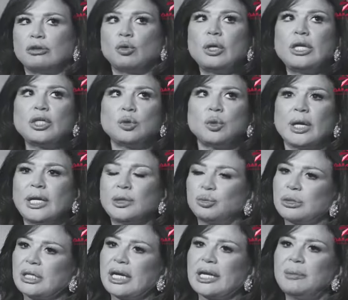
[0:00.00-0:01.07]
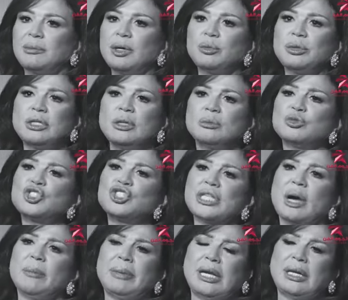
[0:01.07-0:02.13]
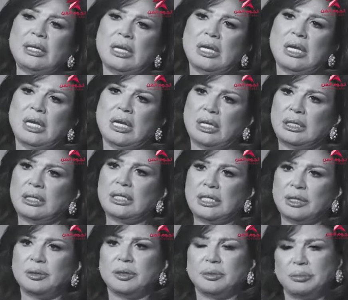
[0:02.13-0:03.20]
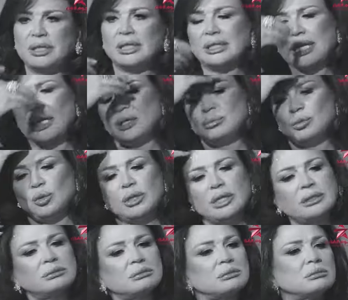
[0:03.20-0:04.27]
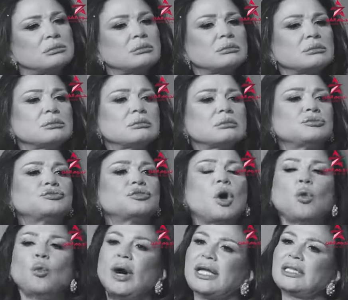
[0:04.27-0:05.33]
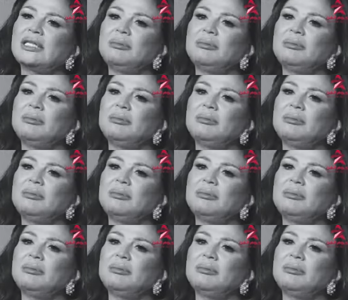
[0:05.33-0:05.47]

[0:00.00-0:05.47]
مش بتحب الشيخ الشعراوي ولا بتحب تسمع له لما قال عن المريض إنه مش لازم يتعالج